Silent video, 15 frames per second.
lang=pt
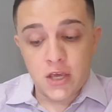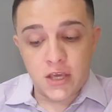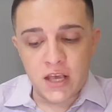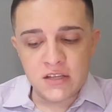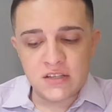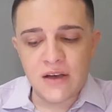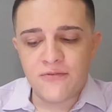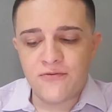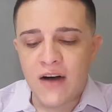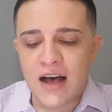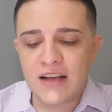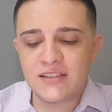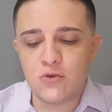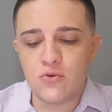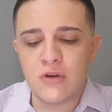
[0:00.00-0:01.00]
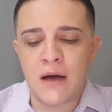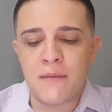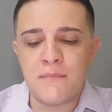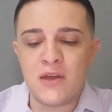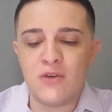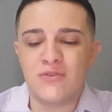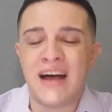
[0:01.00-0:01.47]
Quem se afasta do
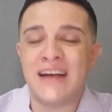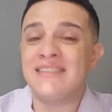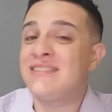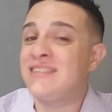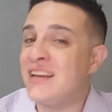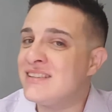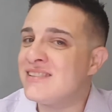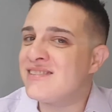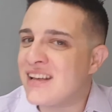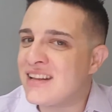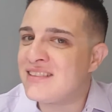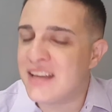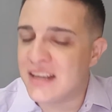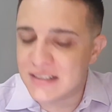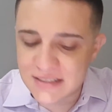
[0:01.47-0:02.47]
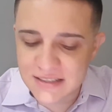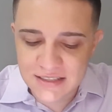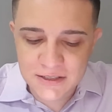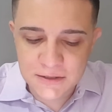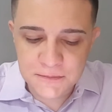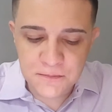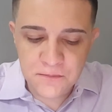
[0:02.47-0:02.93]
caminho da
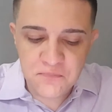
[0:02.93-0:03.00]
sensatez